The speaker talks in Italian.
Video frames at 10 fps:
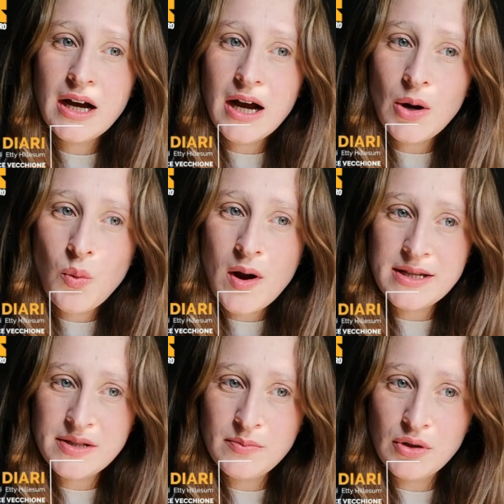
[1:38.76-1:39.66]
A
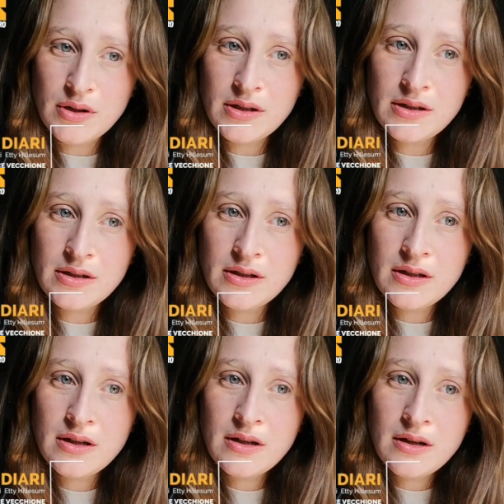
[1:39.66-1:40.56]
Westbrook
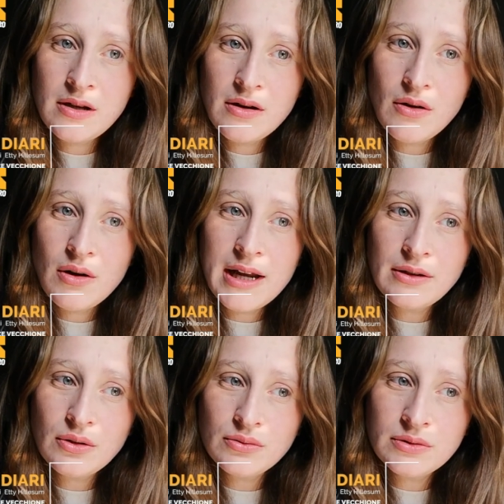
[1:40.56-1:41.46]
ho
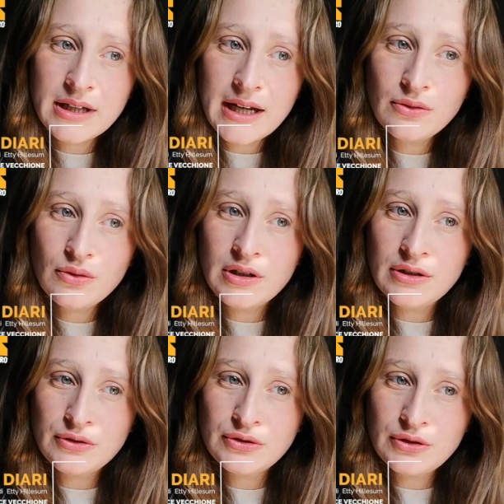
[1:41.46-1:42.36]
letto un tratto del
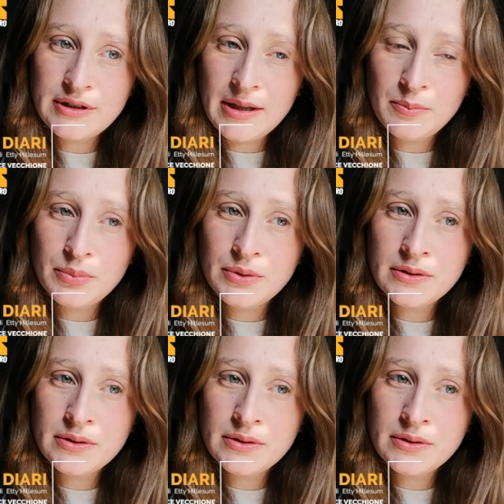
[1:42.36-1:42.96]
nostro tempo